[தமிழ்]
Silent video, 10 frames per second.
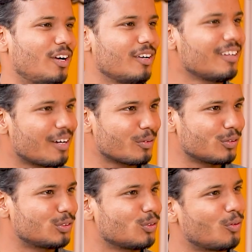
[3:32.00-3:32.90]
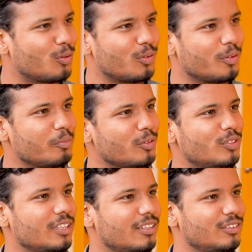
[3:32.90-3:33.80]
ஜாலியான ஒரு ஷோ ஒரு
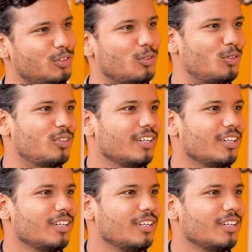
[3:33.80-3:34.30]
மியூசிக்கல் ஷோ